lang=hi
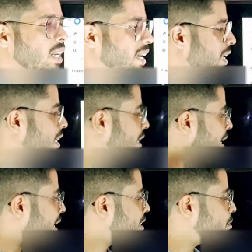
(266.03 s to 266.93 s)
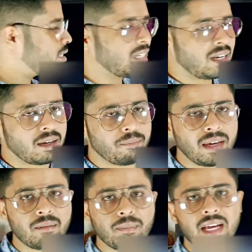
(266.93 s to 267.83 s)
लेकिन ये सबसे
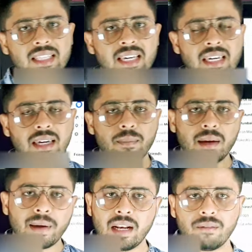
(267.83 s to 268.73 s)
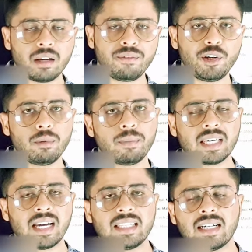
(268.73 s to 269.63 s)
मेन बात है कि मैं पहले वाला वीडियो में
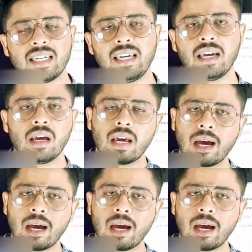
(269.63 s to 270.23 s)
बताया था कि